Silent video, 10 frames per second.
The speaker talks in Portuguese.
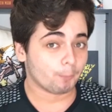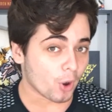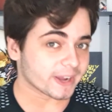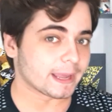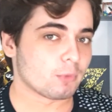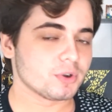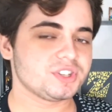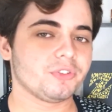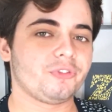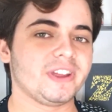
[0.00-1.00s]
Pokémon
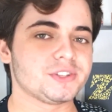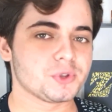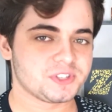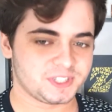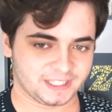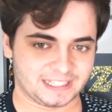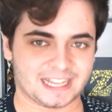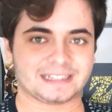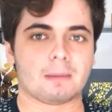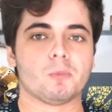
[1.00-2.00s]
difícil de se
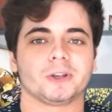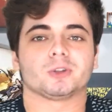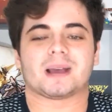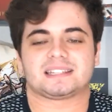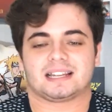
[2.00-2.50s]
ter tá muito mais